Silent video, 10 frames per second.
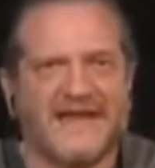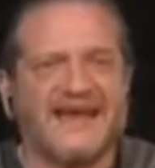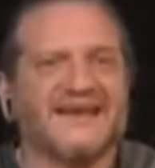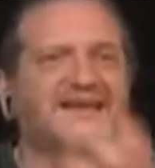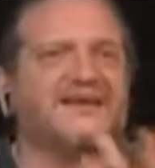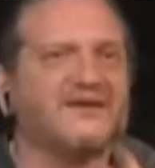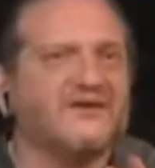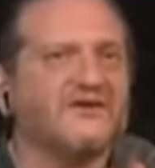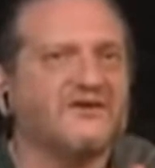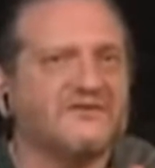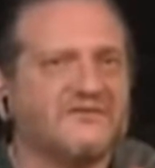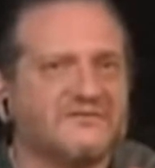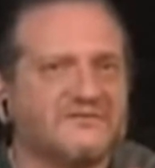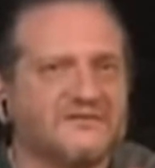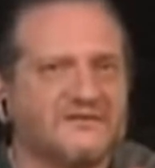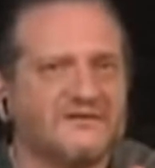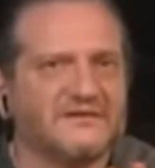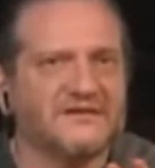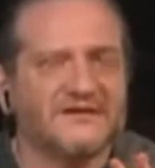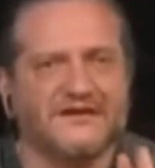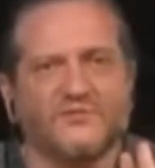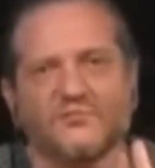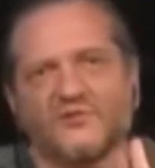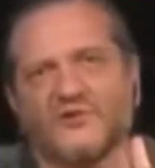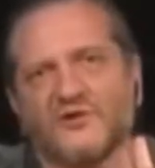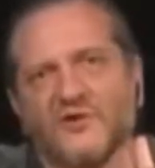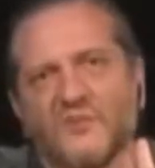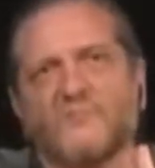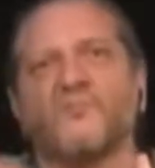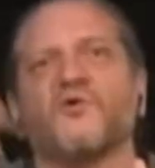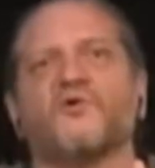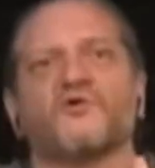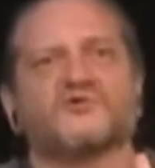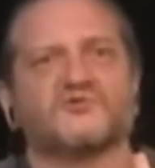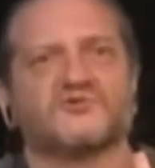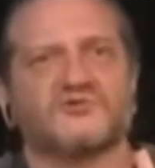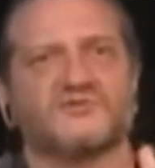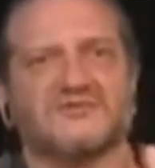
El niño en uno de los polos